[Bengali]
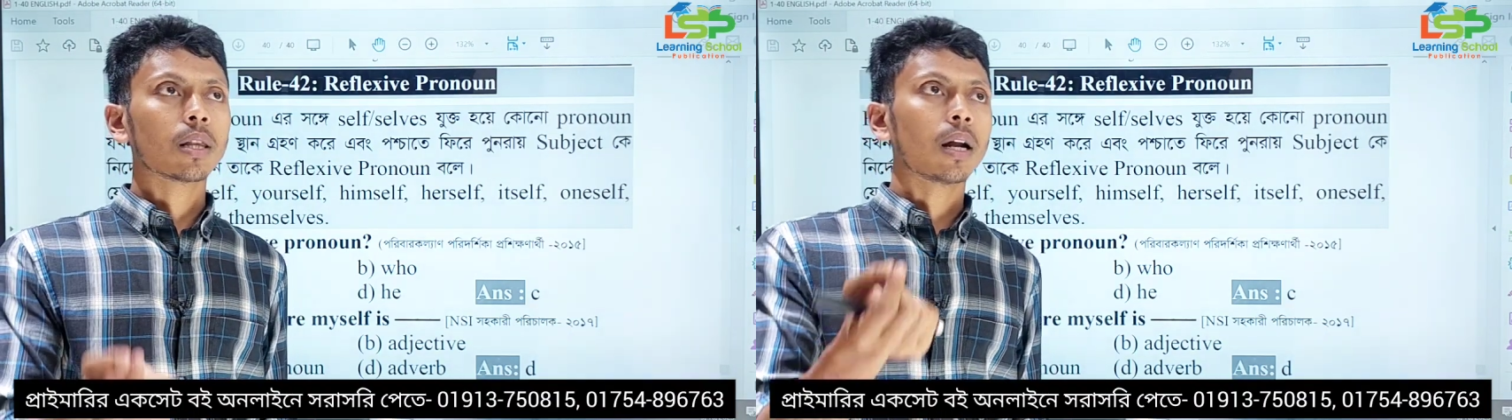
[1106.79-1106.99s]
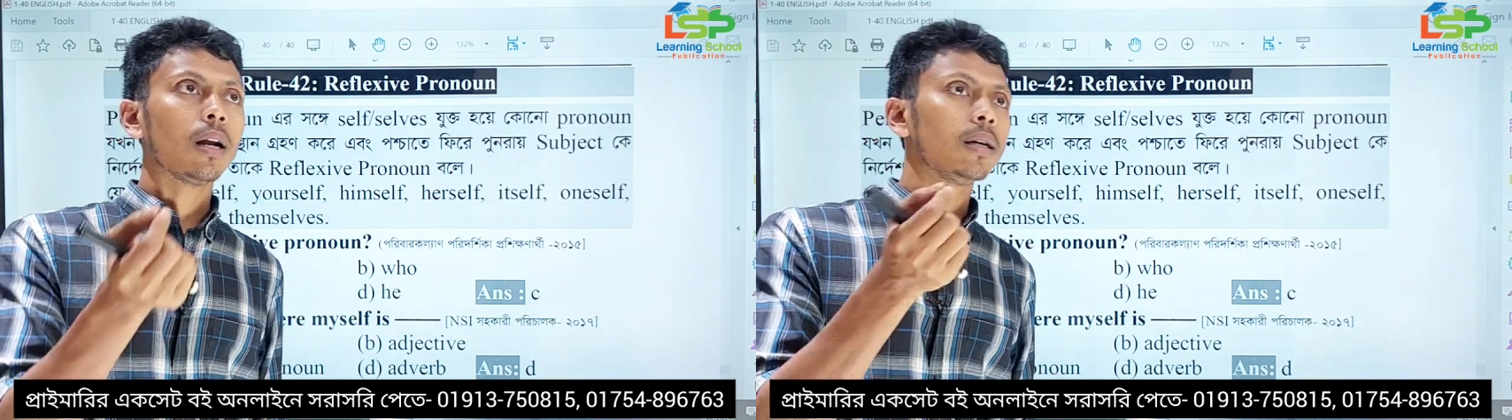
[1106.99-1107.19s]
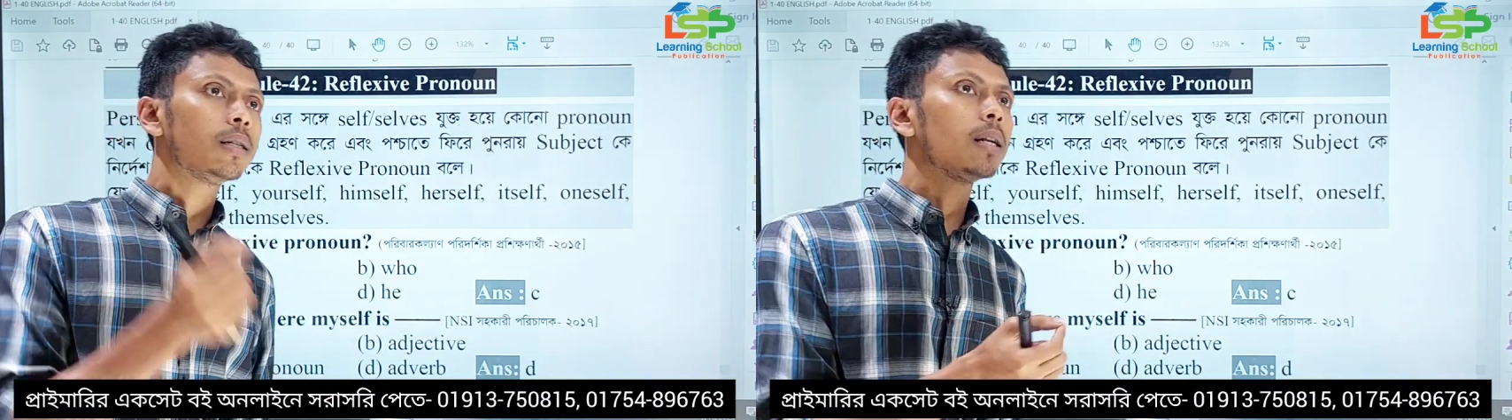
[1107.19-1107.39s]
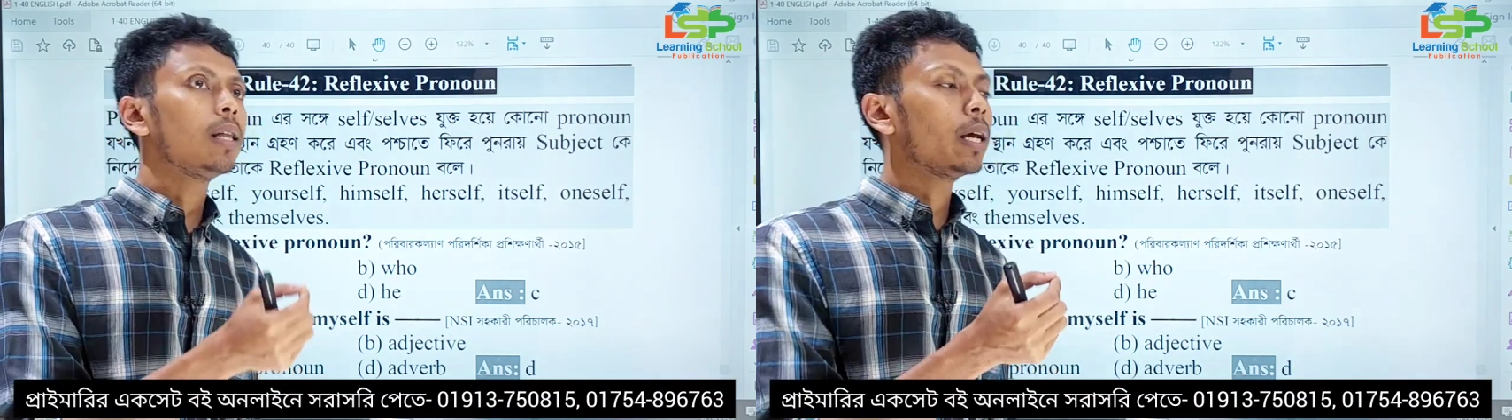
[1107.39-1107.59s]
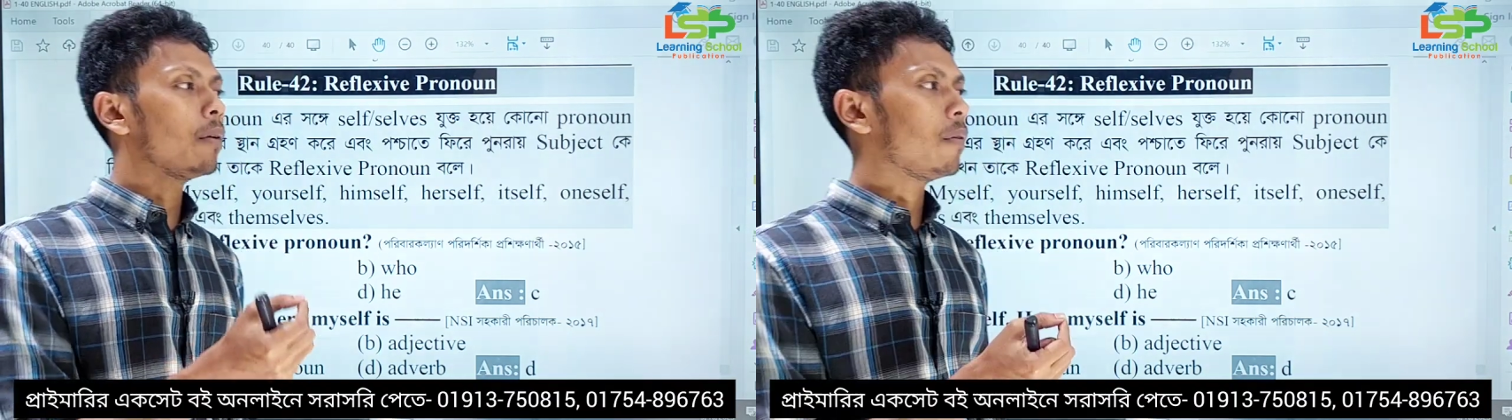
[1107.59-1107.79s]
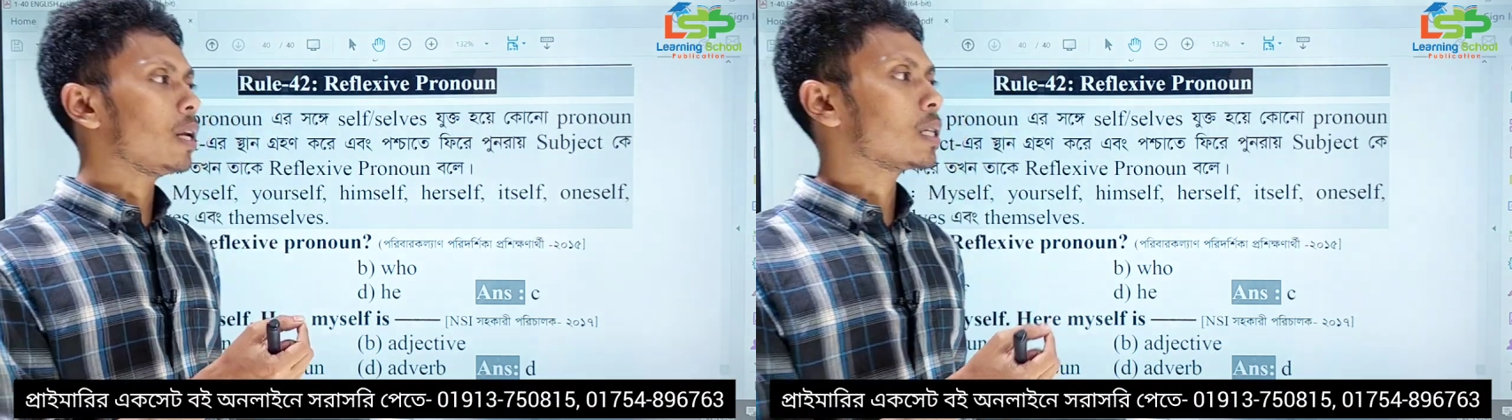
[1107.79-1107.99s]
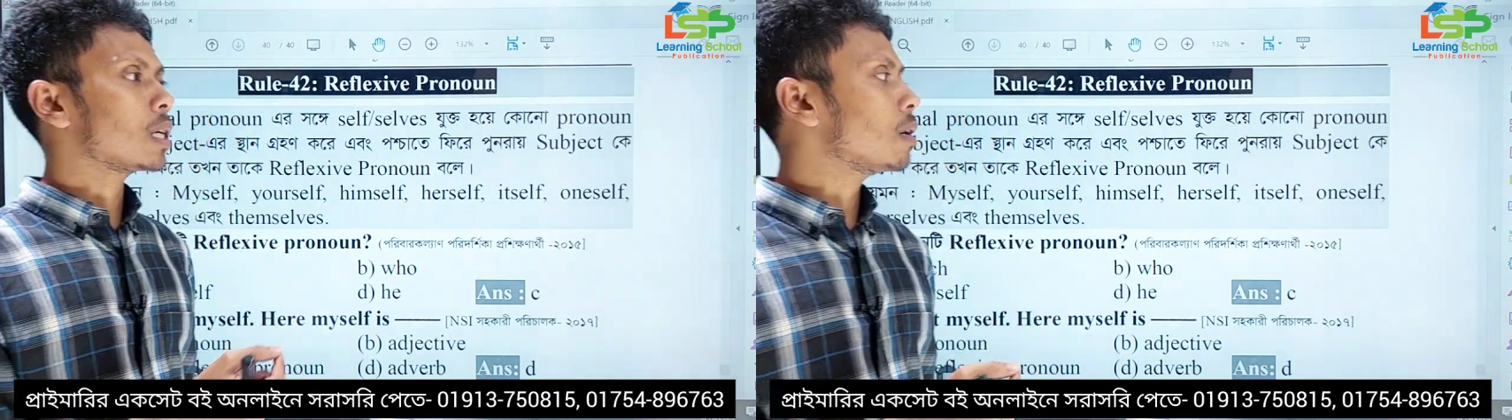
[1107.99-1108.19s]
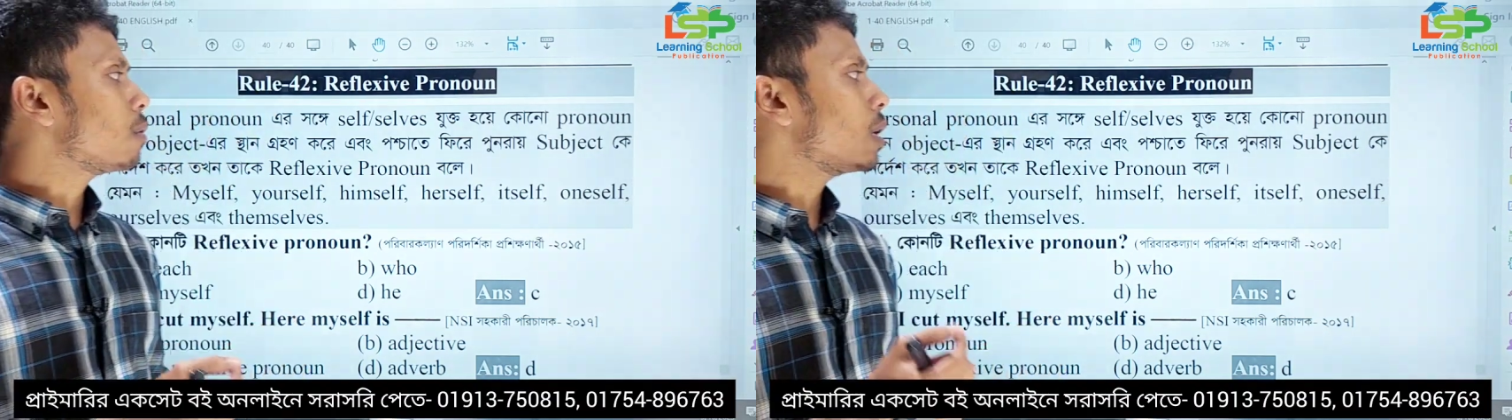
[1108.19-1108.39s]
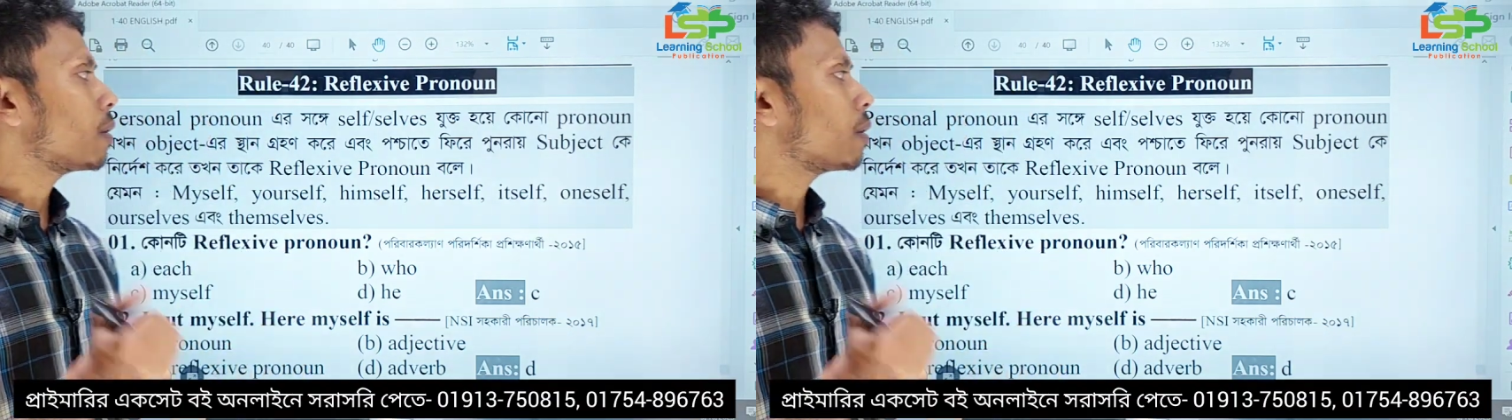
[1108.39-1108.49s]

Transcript: তার নিজের দিকেই ফিরে আসাকে বলে